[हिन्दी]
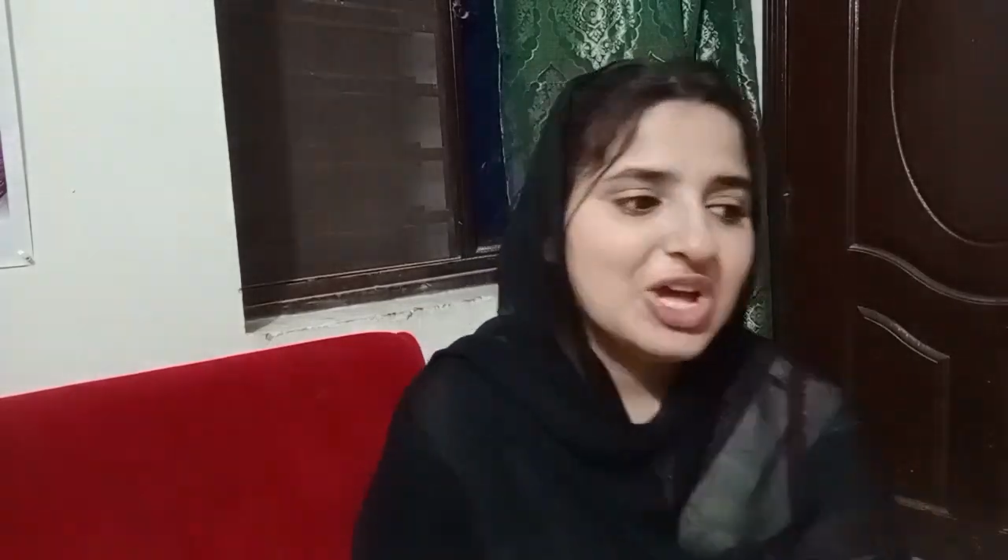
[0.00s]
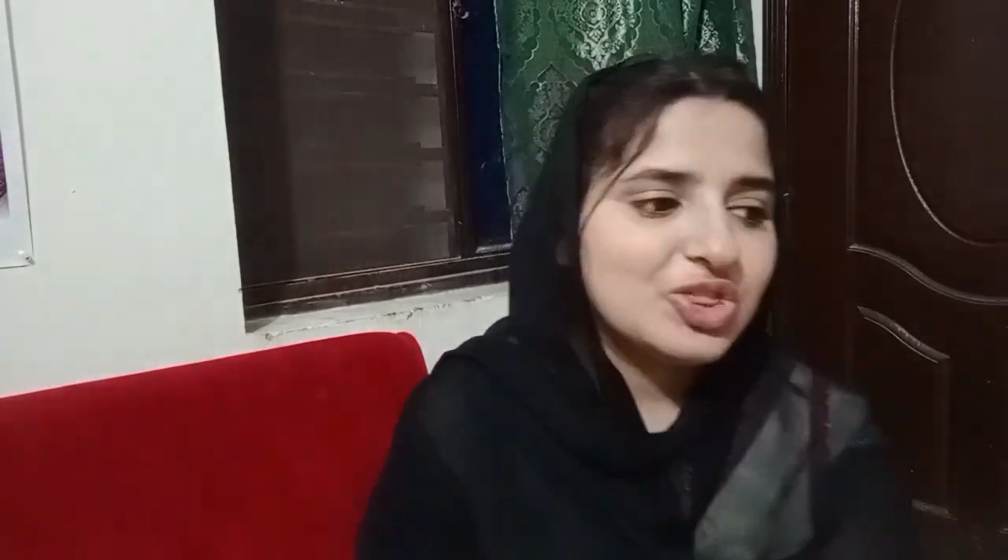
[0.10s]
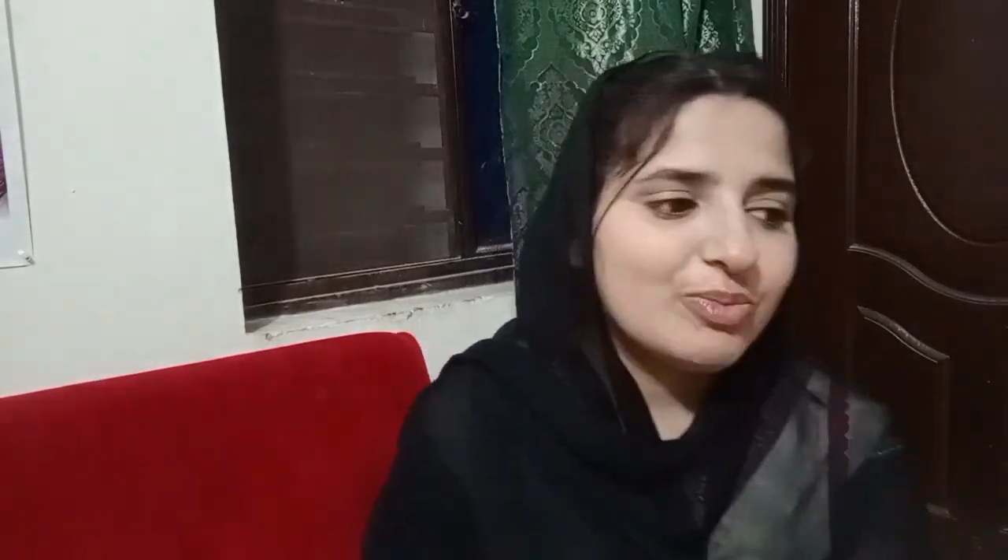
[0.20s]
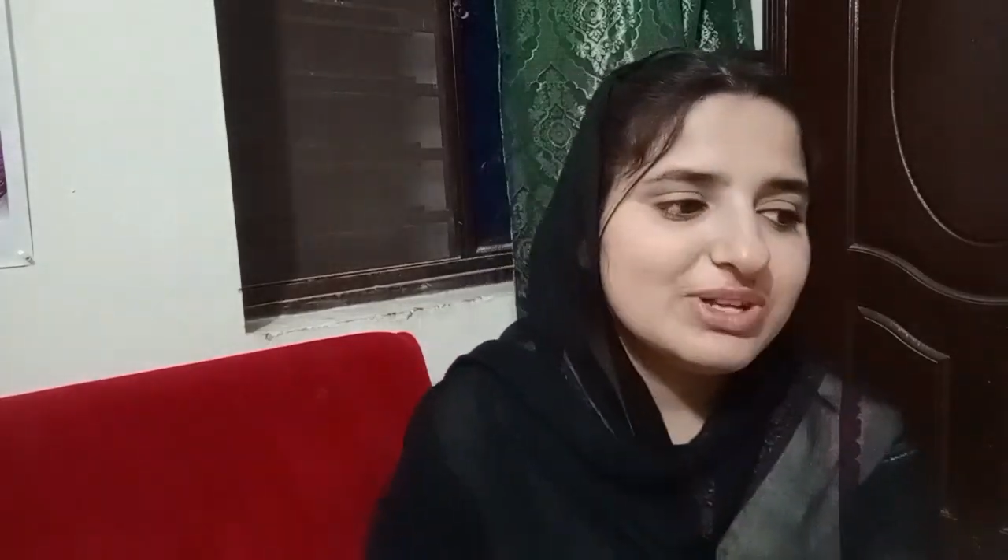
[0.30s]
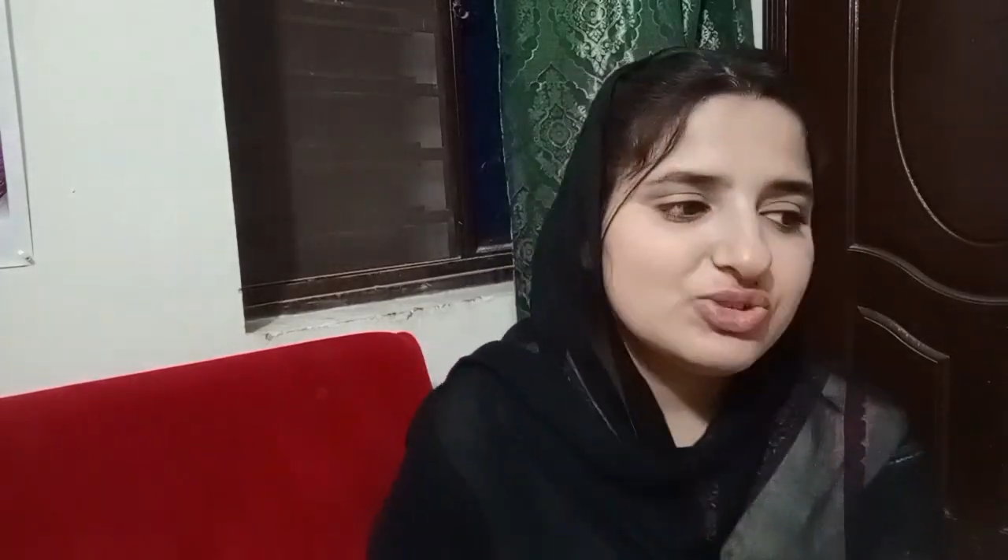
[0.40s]

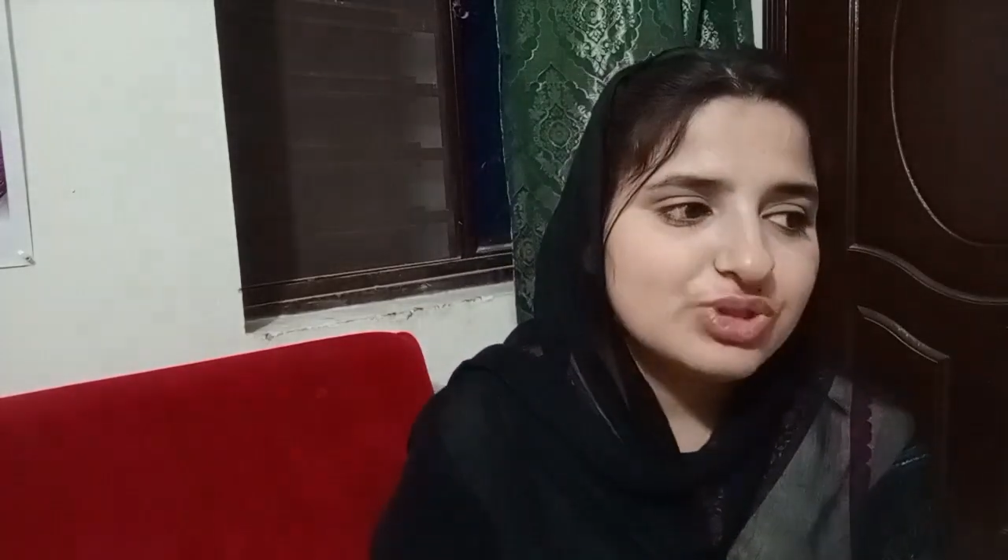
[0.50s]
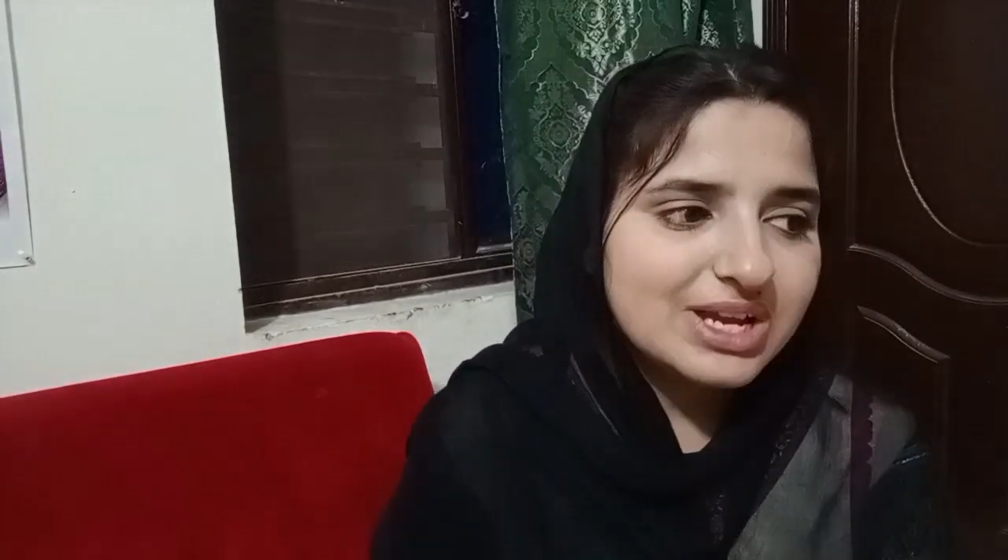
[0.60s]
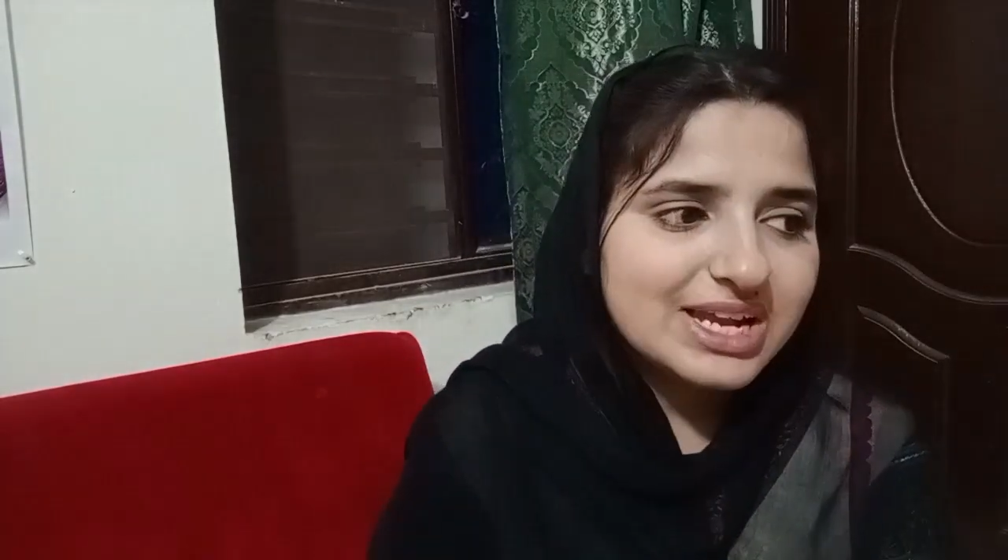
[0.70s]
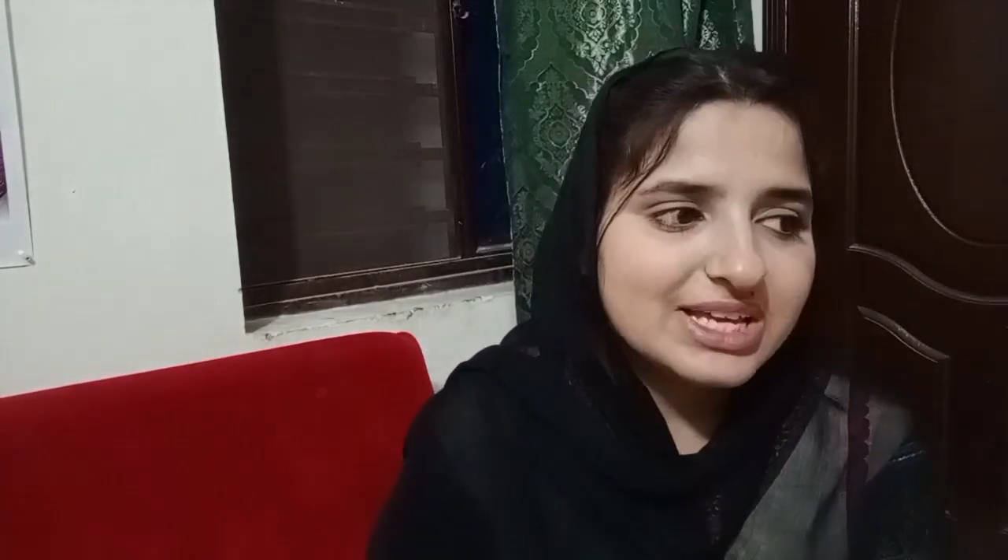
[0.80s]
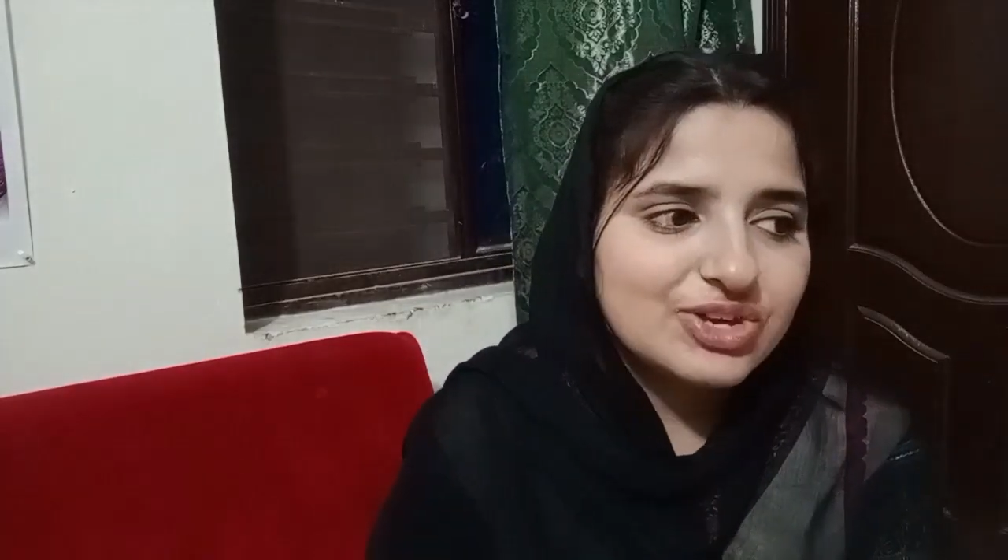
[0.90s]
तो बस
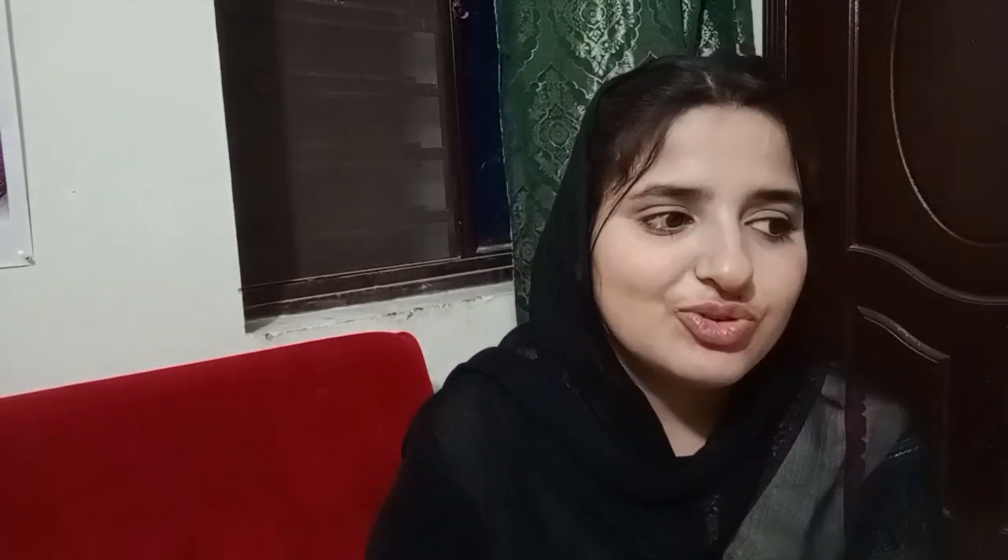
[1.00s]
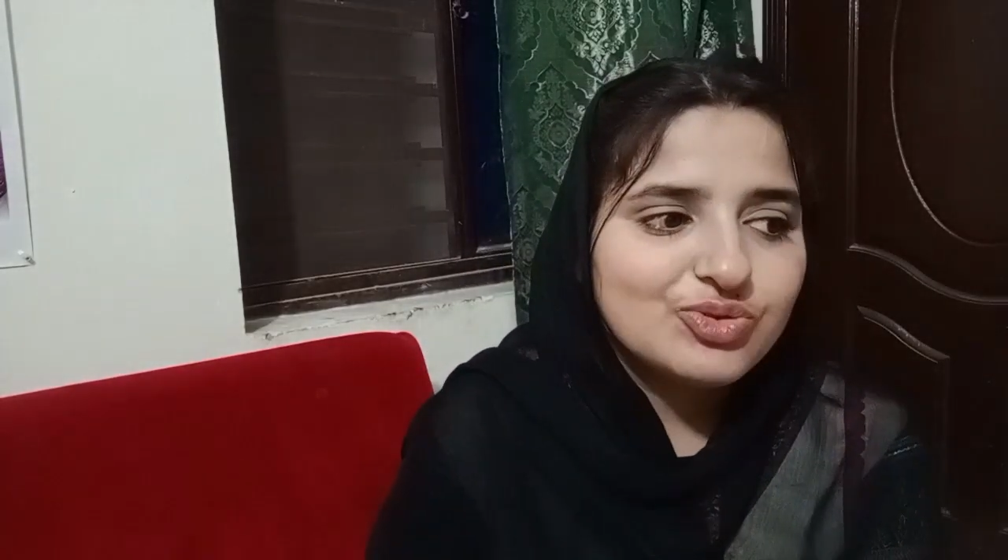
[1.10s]
उधर लगी